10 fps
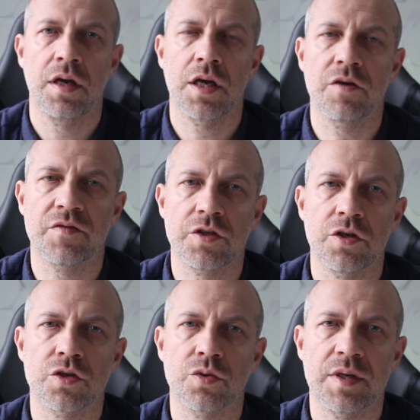Jego
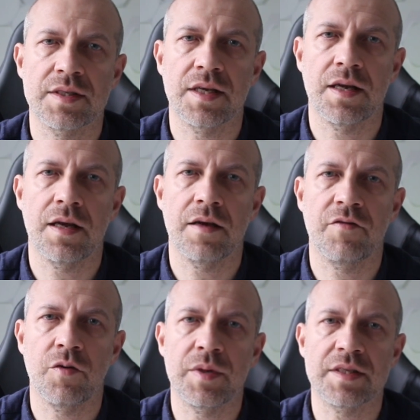wzniosłe cele
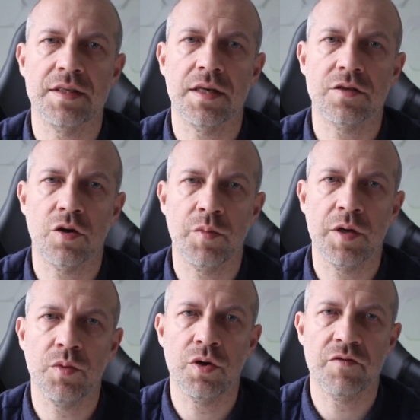wobec nas
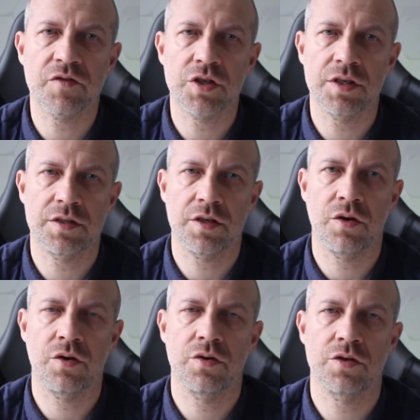obejmują
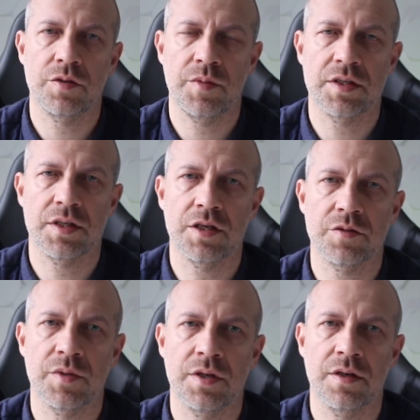wszystko, czym
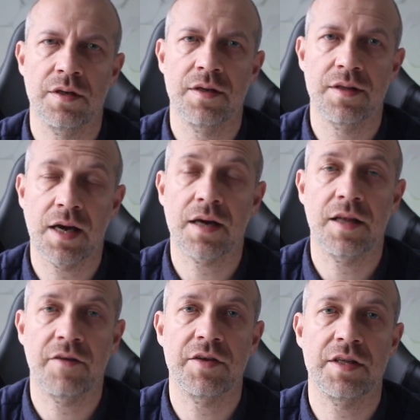jesteśmy, tak
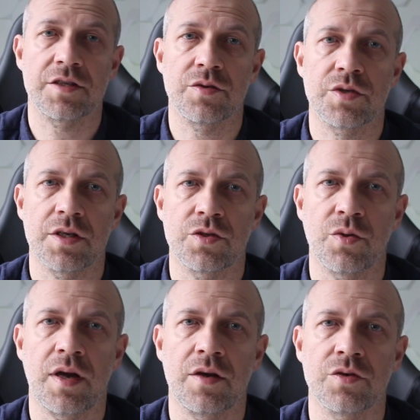nawet naszą
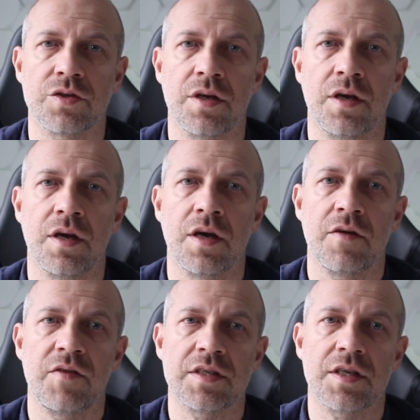seksualność.
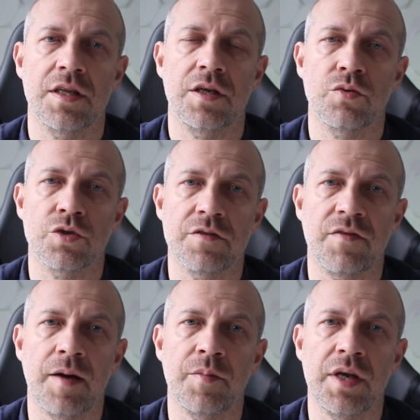Więc kiedy
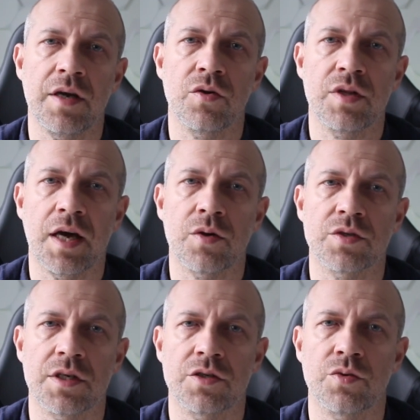używamy Jego daru
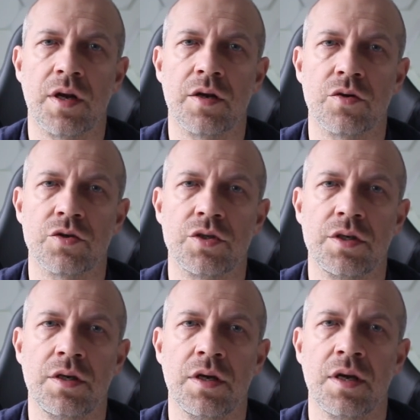
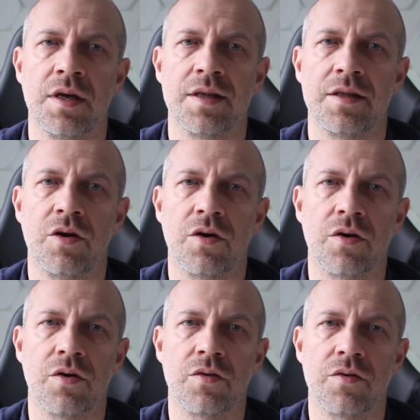seksualności
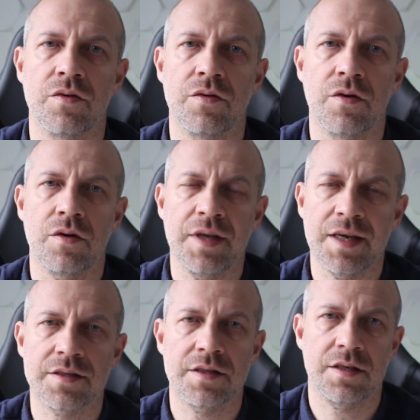do
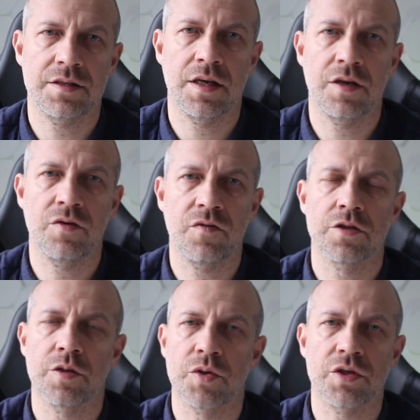niecnych celów,
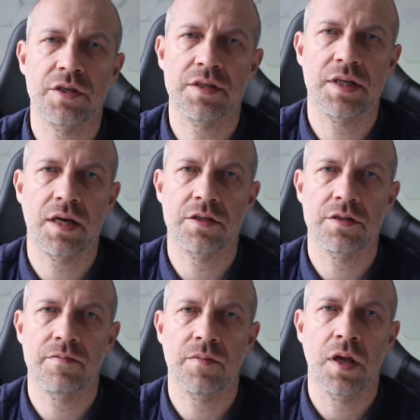co może się
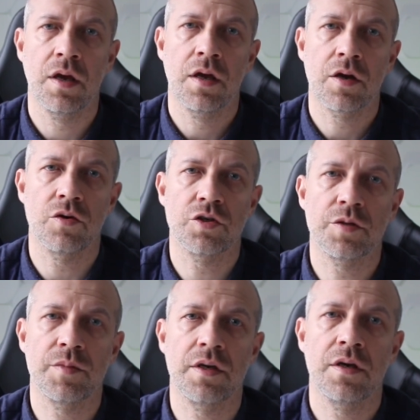stać,
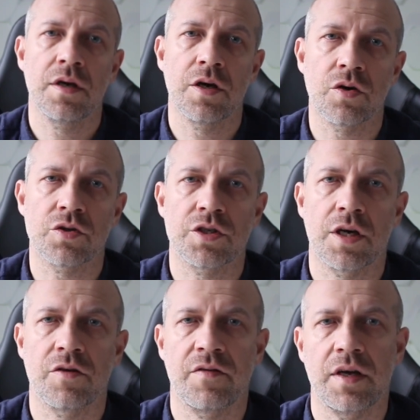kończymy
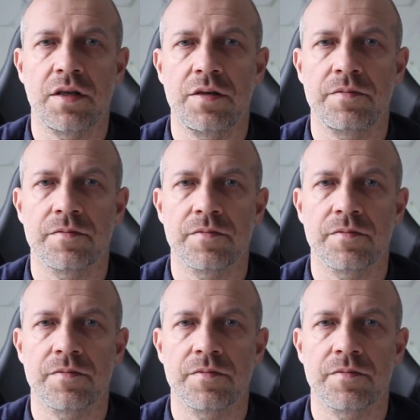rozczarowani,